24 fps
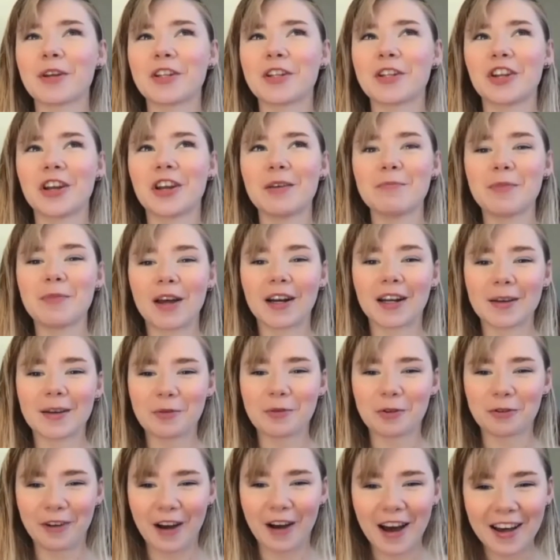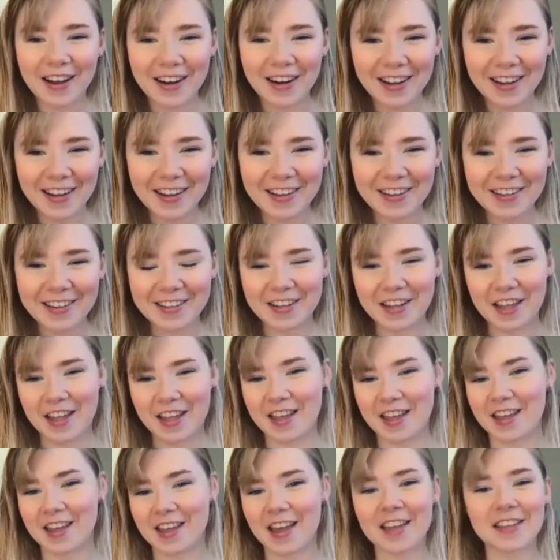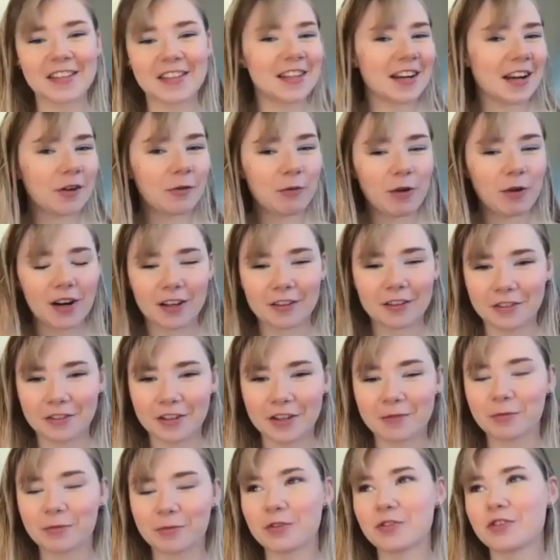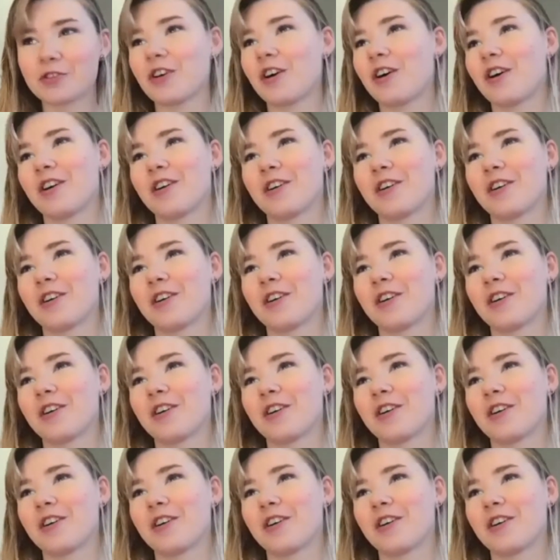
piacerebbe anche provare eh, essere in qualche film, non so,